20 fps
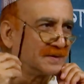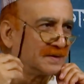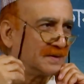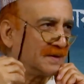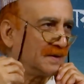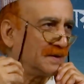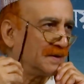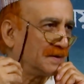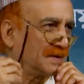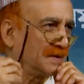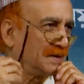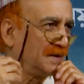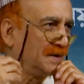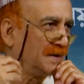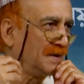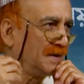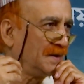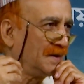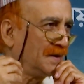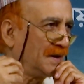হচ্ছে
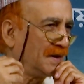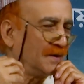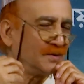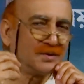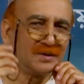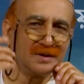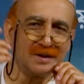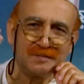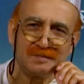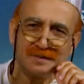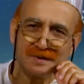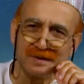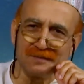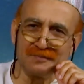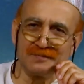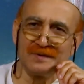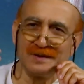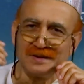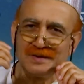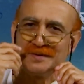আর যখন আপনি একটা
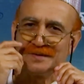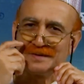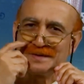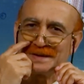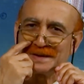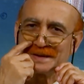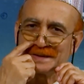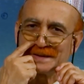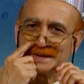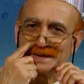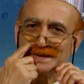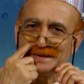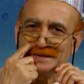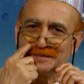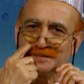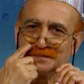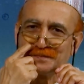ভিডিও দেখছেন